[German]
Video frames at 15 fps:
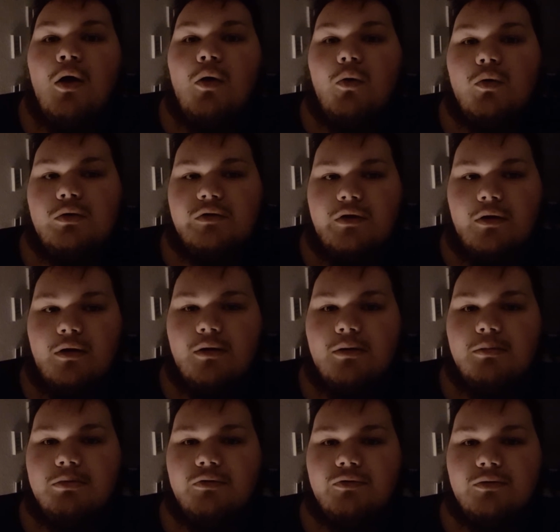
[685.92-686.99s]
Und ja,
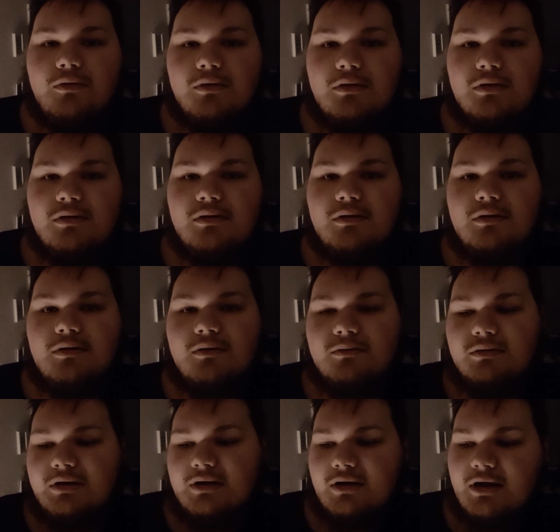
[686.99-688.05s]
bevor
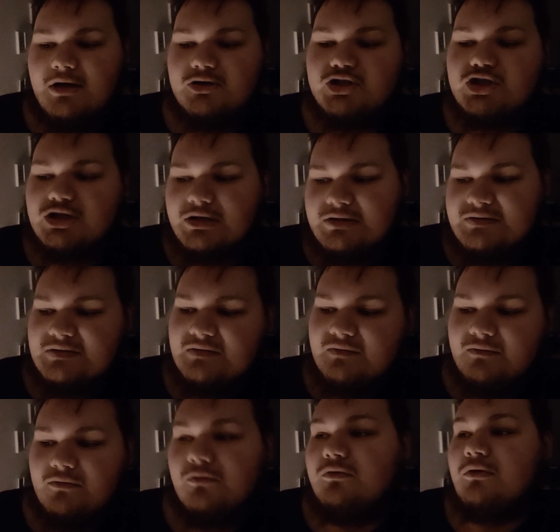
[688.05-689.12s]
der
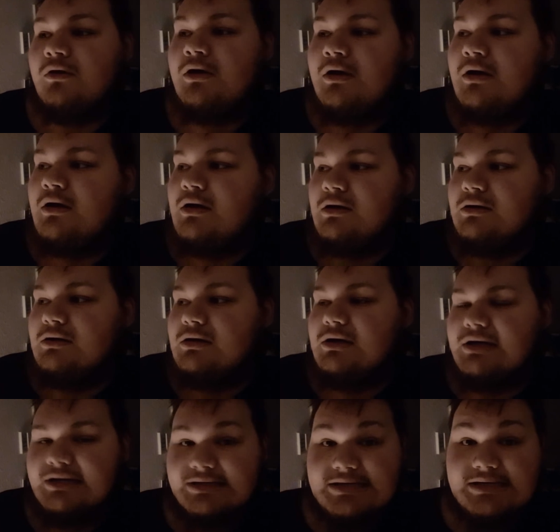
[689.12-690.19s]
Lernstress so
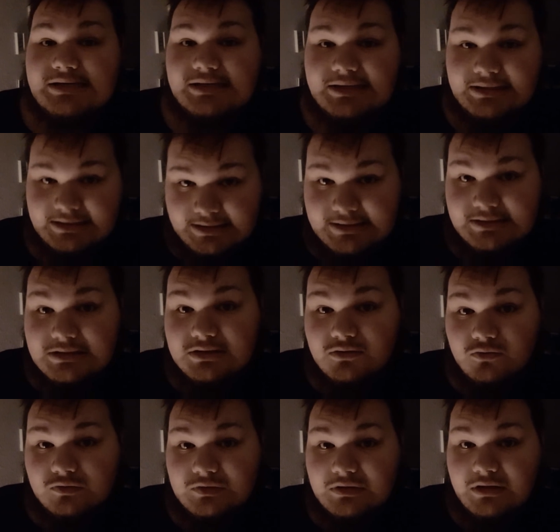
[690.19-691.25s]
richtig, richtig
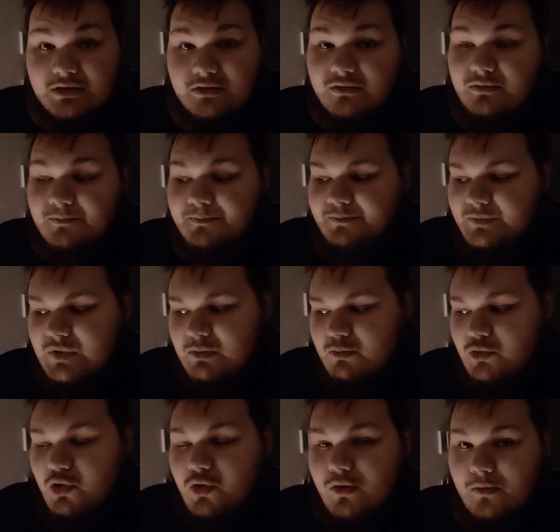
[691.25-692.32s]
losgeht ab
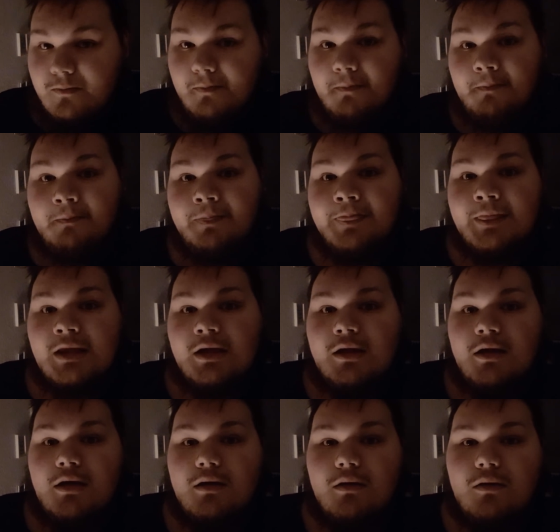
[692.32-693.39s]
morgen,
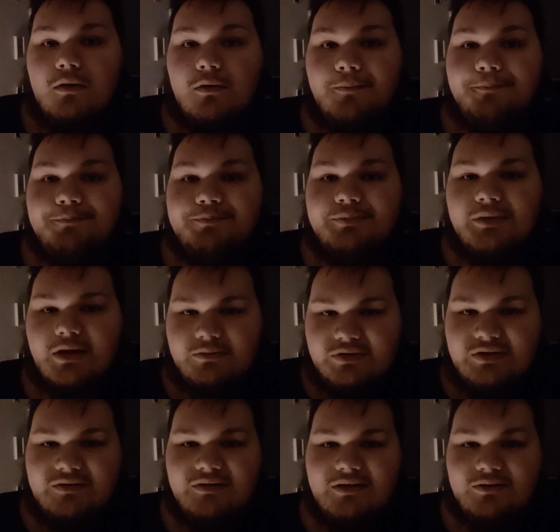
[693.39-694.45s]
ähm, habe ich
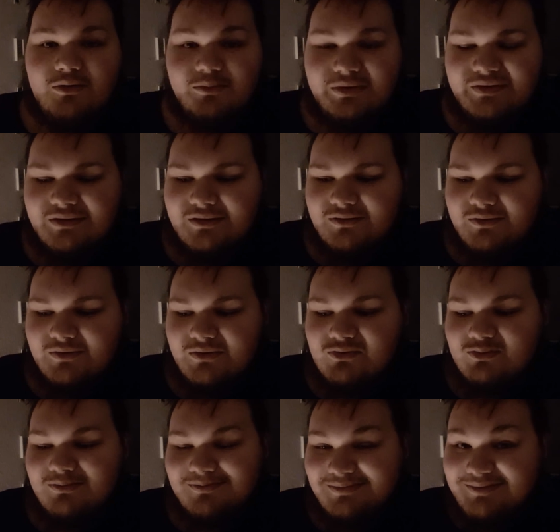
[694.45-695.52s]
die Zeit noch ein bisschen genutzt
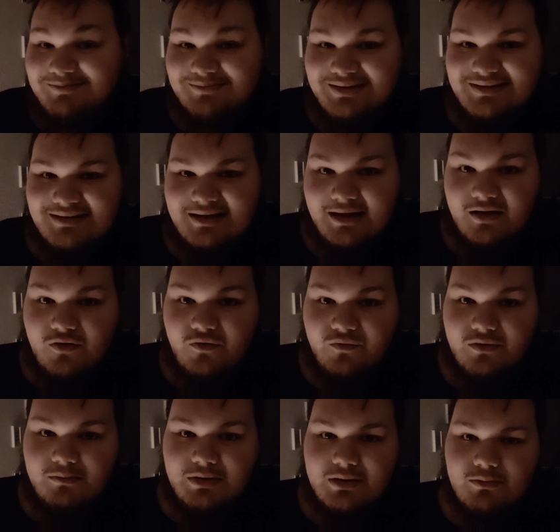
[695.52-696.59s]
und bin ein bisschen länger
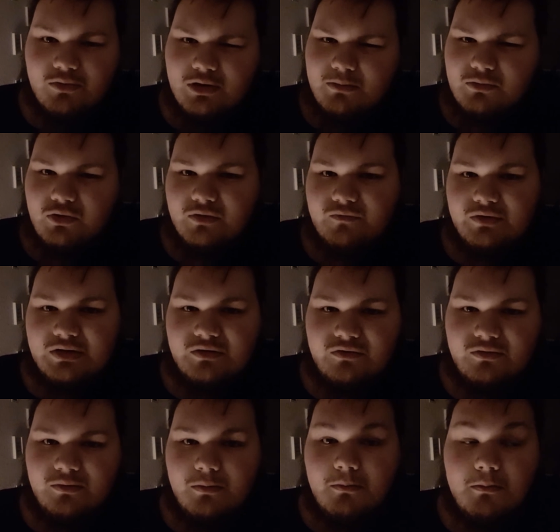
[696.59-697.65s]
aufgeblieben und habe noch ein
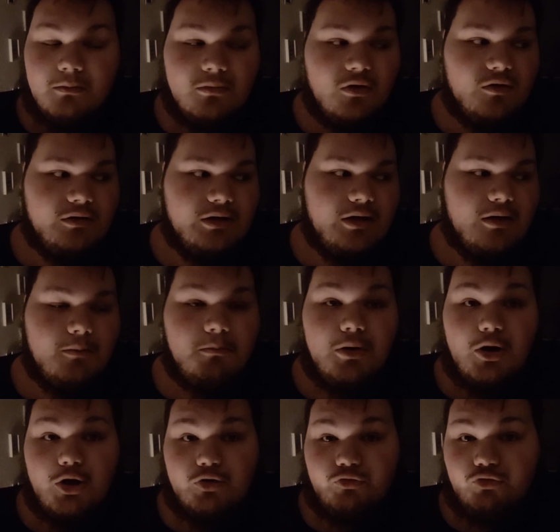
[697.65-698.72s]
wenig an der
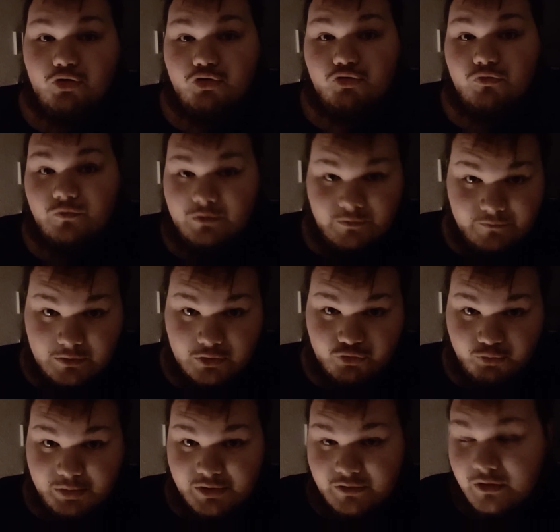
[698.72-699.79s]
PlayStation FIFA
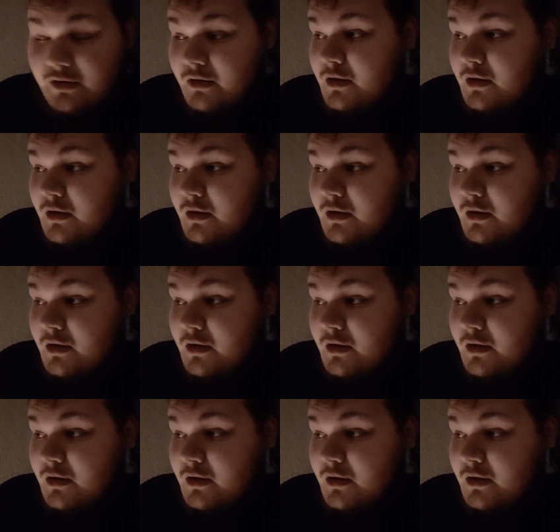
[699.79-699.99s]
gespielt.